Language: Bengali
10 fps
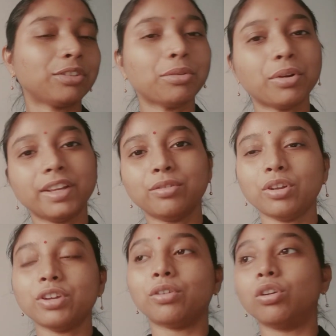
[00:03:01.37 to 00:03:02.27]
তো
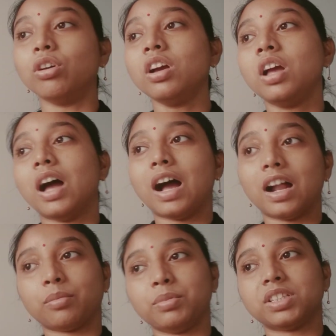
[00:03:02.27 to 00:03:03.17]
এইগুলোই হলো
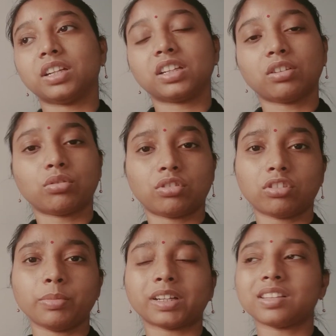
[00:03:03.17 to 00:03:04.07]
আর বিছানাটা কোনো
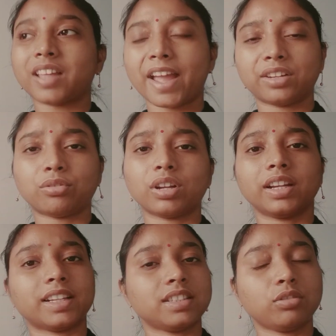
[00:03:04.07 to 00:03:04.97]
রকম একটা সাইড করে
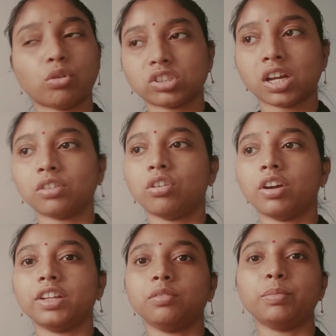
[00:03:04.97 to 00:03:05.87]
রেখেছি গোছানো
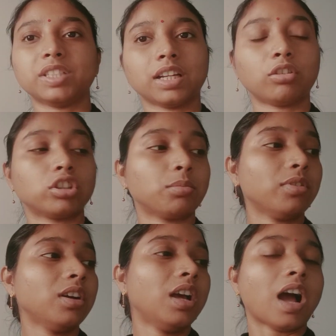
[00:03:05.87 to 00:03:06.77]
হয়নি বিছানা
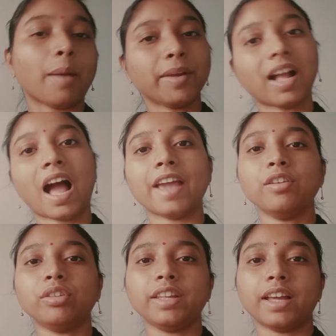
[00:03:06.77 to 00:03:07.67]
গোছাবো আমি
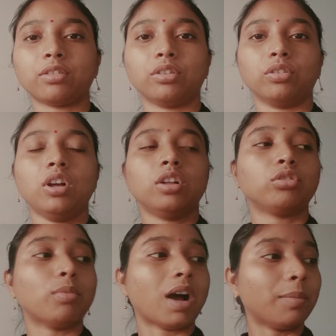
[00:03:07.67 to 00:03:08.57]
খাইও নি এখনো
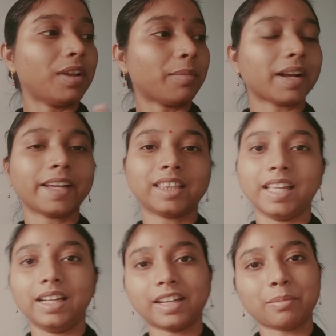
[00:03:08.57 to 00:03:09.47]
তো ভাবলাম আগে
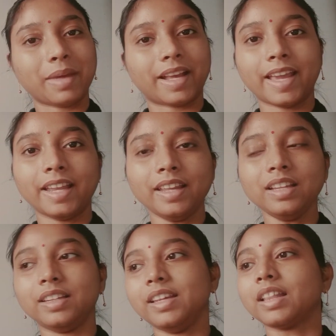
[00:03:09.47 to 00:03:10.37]
তেলটা মেখে নিই
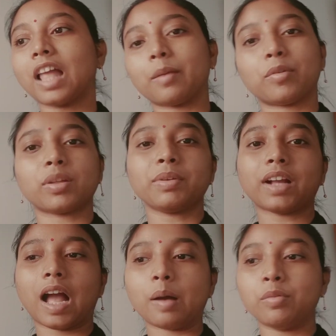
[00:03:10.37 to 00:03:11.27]
নিয়ে তারপরে আমি
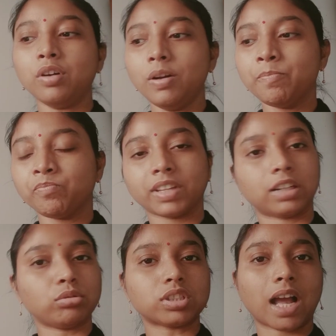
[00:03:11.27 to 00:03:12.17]
খাবো
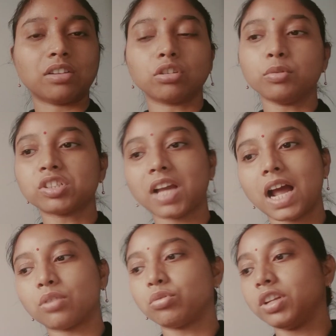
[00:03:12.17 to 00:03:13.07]
একটু চা করব চা
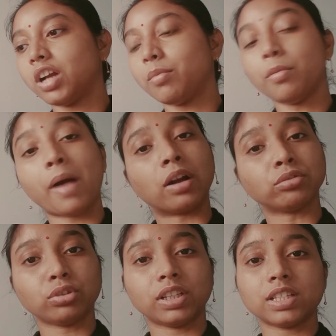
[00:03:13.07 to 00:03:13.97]
রুটি খাবো
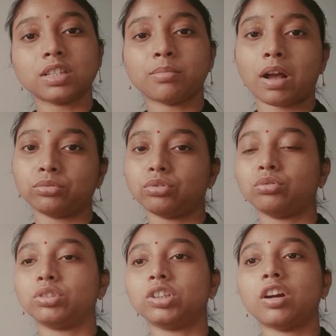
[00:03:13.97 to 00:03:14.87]
মাংস এনেছে মাংস
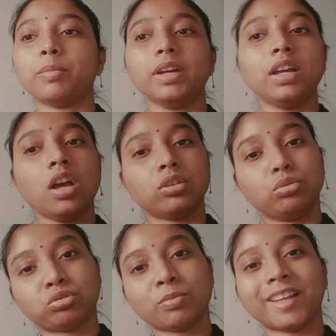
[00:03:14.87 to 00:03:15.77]
ধুতে হবে
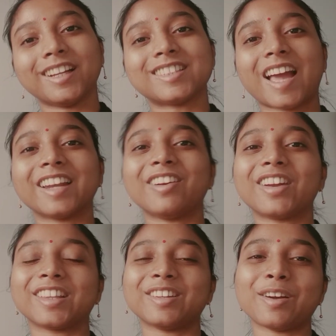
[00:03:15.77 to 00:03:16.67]
দুষ্টু ভাইকে চান
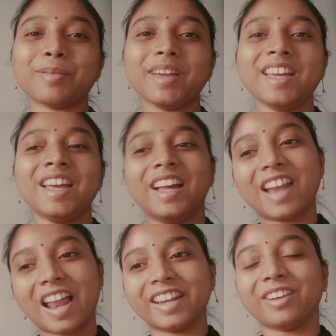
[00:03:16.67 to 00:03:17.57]
করাতে হবে
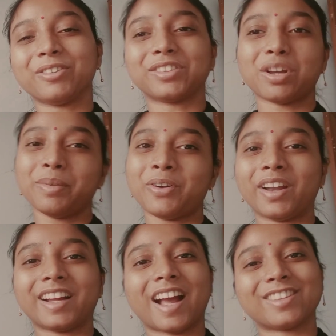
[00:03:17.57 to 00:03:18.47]
রান্না করতে হবে
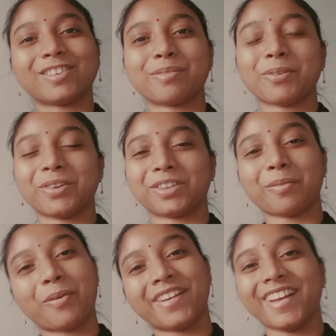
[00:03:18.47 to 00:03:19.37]
ঘরে কাজকর্ম করতে
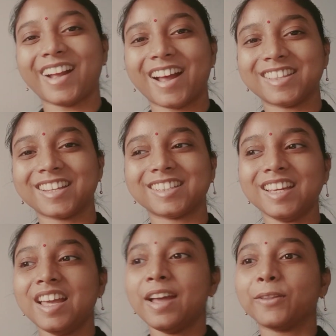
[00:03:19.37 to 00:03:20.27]
হবে অনেক কাজ আছে
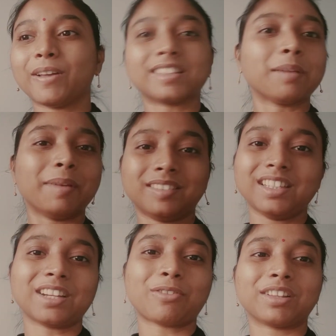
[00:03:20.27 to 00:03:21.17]
তো আজকে
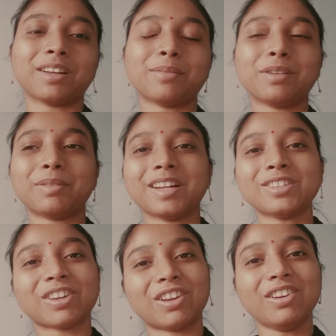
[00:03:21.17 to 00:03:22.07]
বেশি আর কথা বলবো না
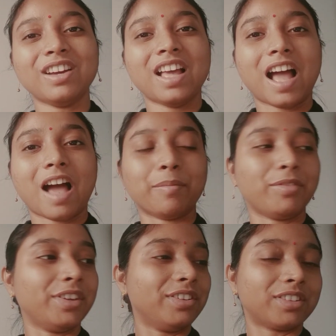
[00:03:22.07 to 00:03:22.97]
চলো আমি
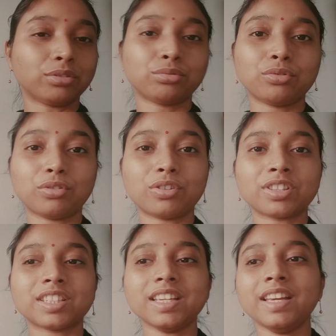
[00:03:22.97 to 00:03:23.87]
ভিডিওটা শুরু
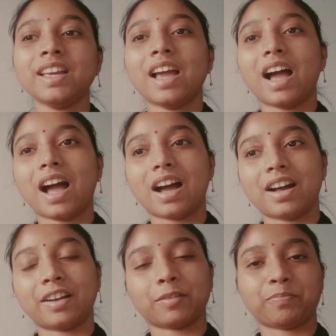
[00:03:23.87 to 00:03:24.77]
করছি
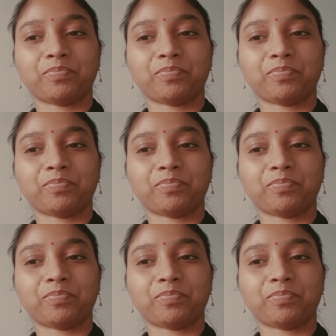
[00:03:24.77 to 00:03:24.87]
আর